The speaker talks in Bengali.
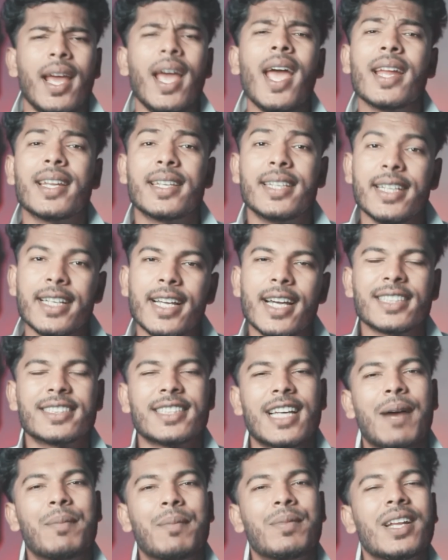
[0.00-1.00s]
হ্যাঁ ঠিক
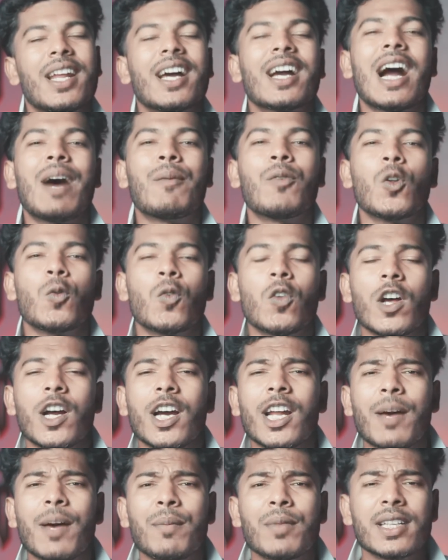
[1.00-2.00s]
আছে আপনারা কাপল
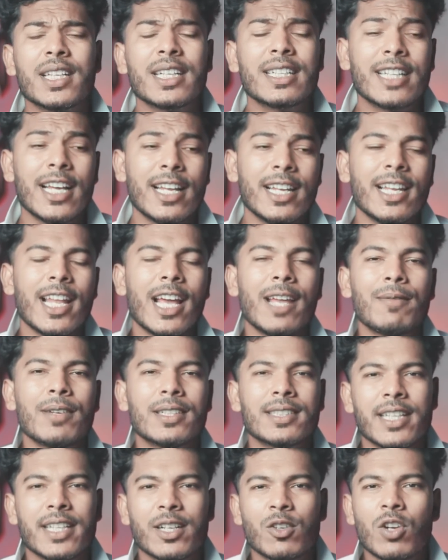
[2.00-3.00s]
ভ্লগার আপনাদের ডেলি
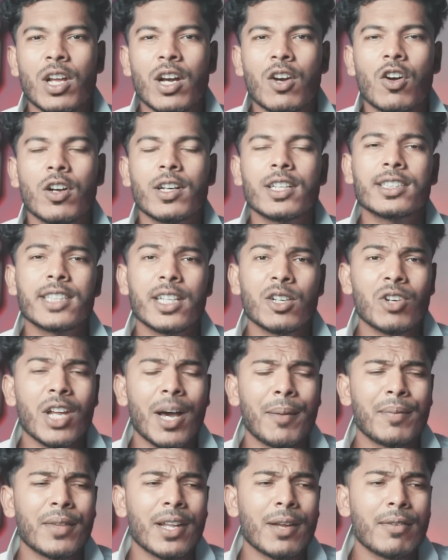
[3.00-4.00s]
লাইফে যেগুলা ঘটে সেগুলো
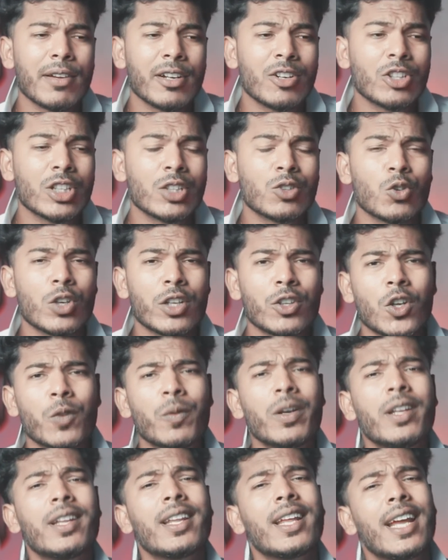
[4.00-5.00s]
আপনারা ভিডিওতে তুলে
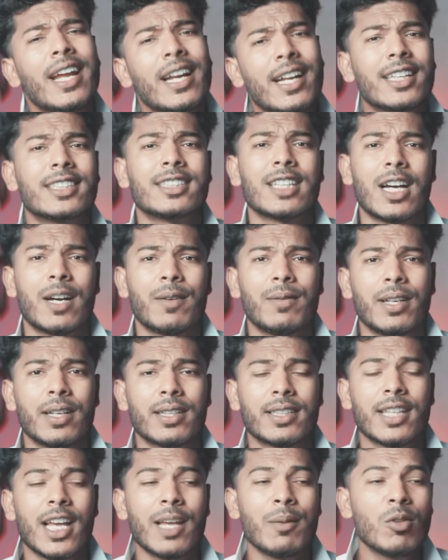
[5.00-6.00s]
ধরবেন এটাই স্বাভাবিক
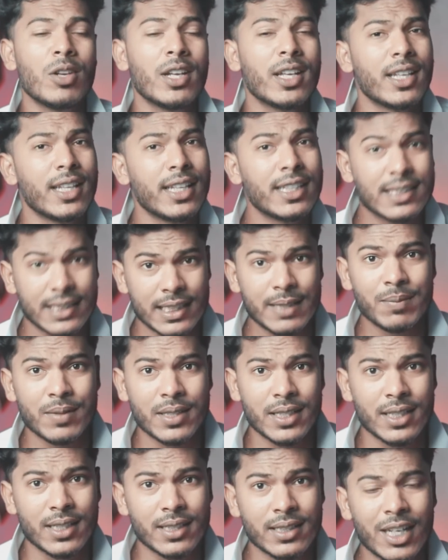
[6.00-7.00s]
তাই বলে
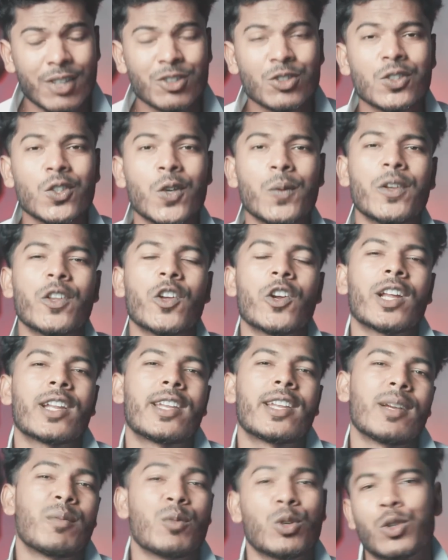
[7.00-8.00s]
স্ক্রিপ্টেড তাও যদি অভিনয়টা
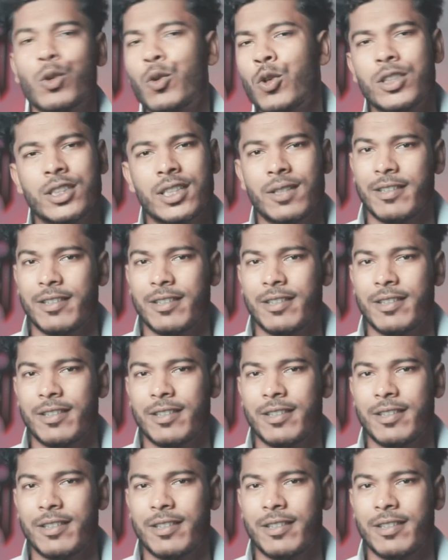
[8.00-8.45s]
ঠিক মতো করতে